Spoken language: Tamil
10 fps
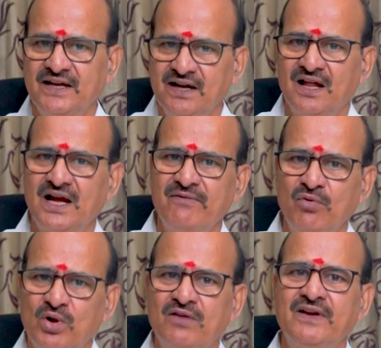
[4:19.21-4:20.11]
நீங்களாகவே
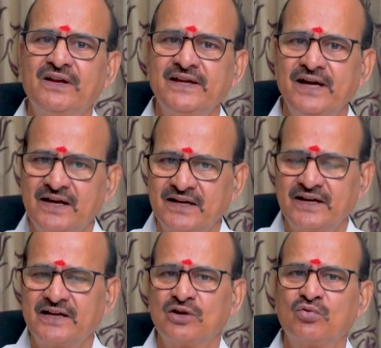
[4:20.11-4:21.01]
உங்கள் வீட்டை
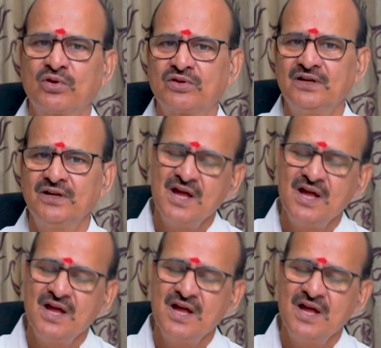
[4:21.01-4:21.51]
ஆர்கிடெக்டை கொடுத்து